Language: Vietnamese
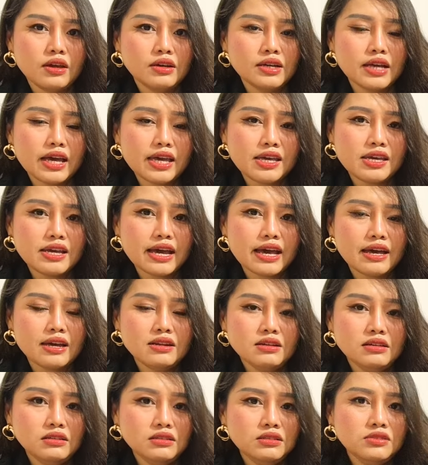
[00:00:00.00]
ngay cả
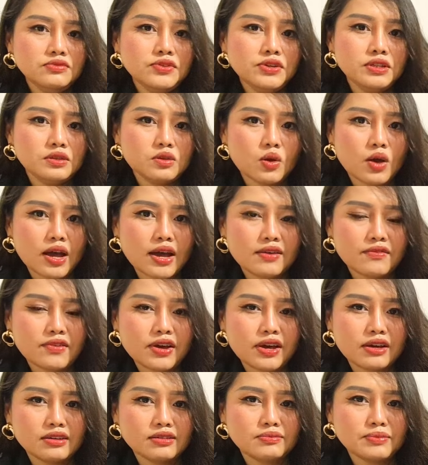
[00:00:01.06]
đứng trước phiên tòa
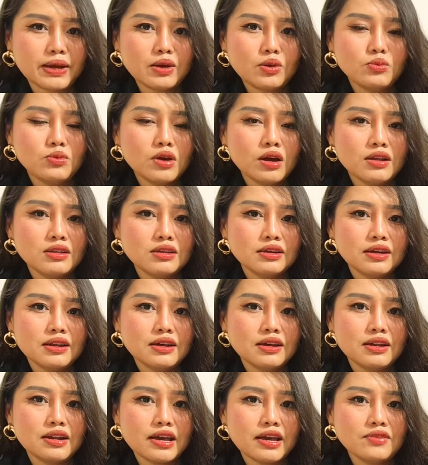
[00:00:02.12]
và bà cũng có những cái
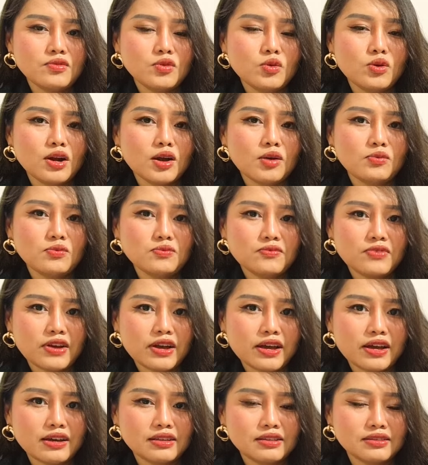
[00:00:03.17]
lời lẽ vu khống
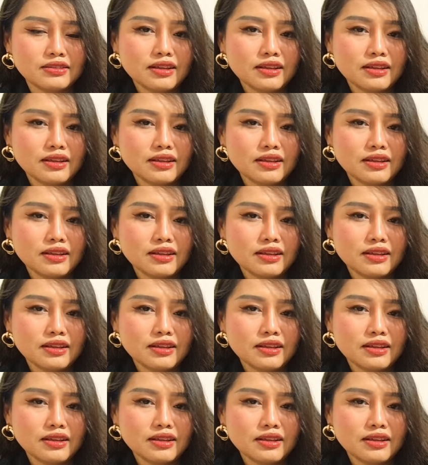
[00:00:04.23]
và